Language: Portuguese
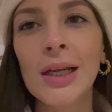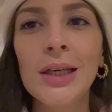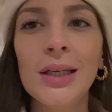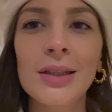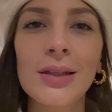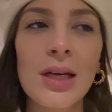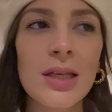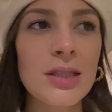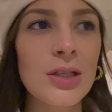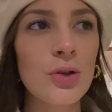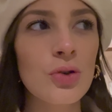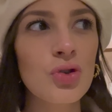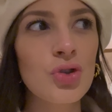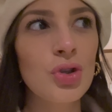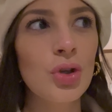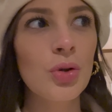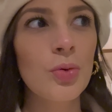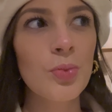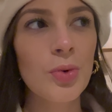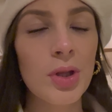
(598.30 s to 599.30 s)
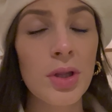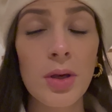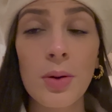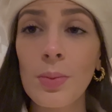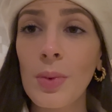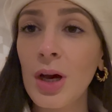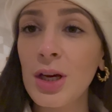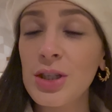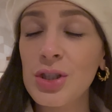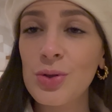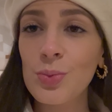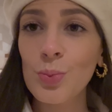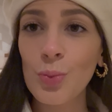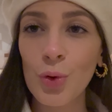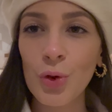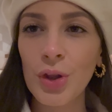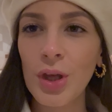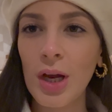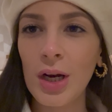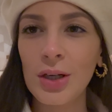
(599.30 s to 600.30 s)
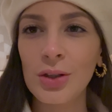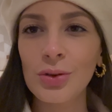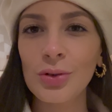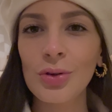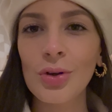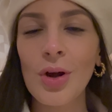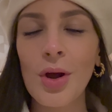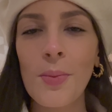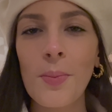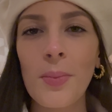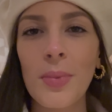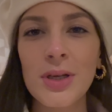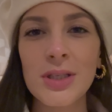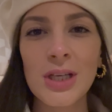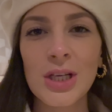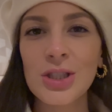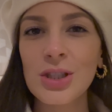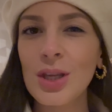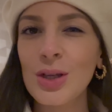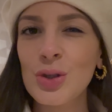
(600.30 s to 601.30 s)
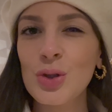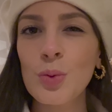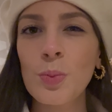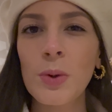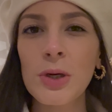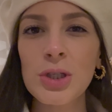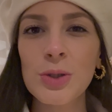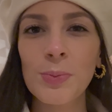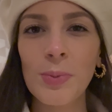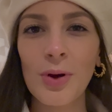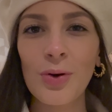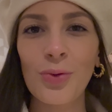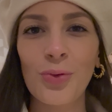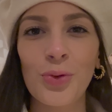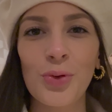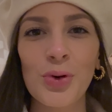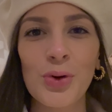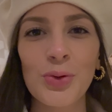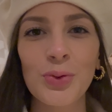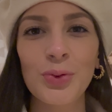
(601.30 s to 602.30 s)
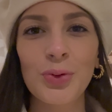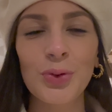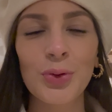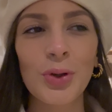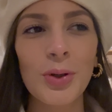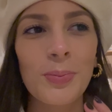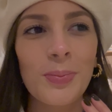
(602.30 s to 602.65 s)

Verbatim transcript: e está assim num estilo um bocadinho mais moderno, mas acho que está super, super fofo e